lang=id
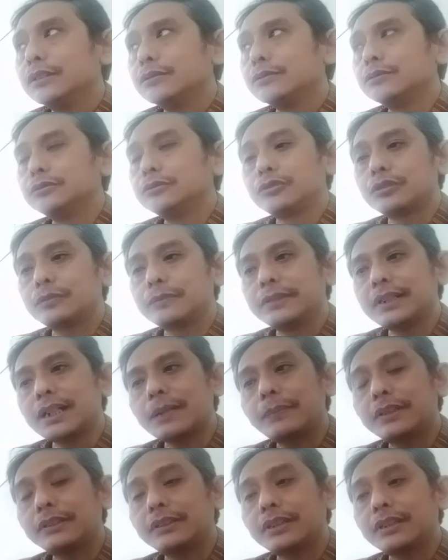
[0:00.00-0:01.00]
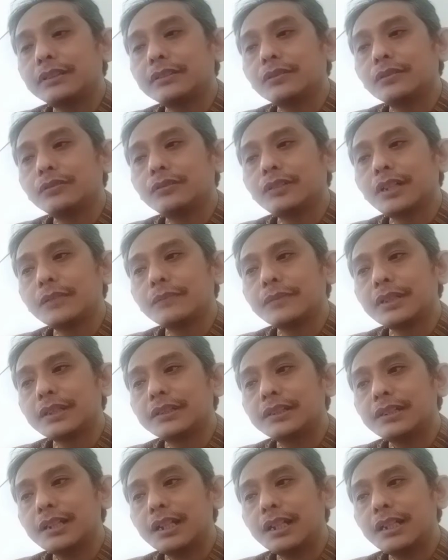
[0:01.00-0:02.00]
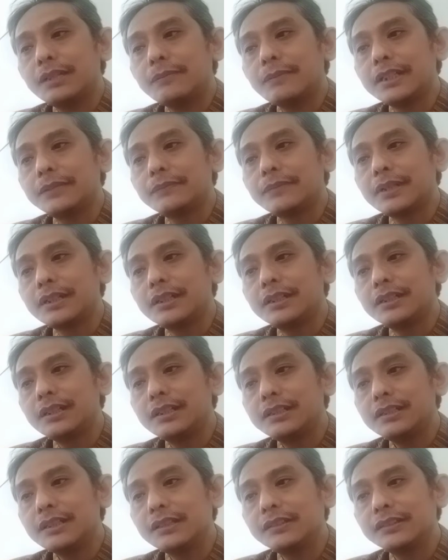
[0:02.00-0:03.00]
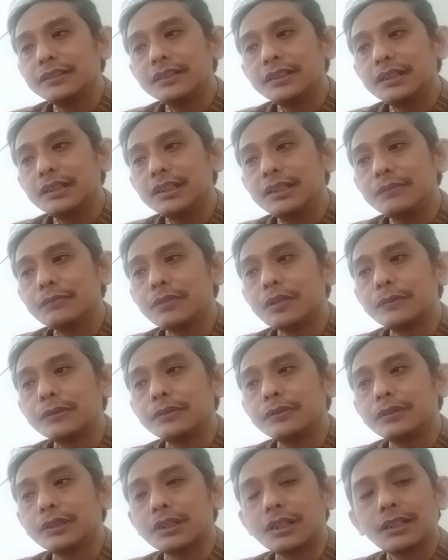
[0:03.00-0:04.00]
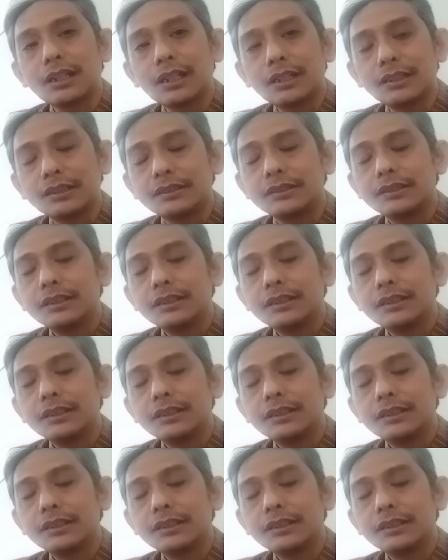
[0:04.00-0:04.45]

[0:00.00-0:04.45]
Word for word: untuk mendapatkan keuntungan material baik bagi dirinya sendiri maupun orang lain.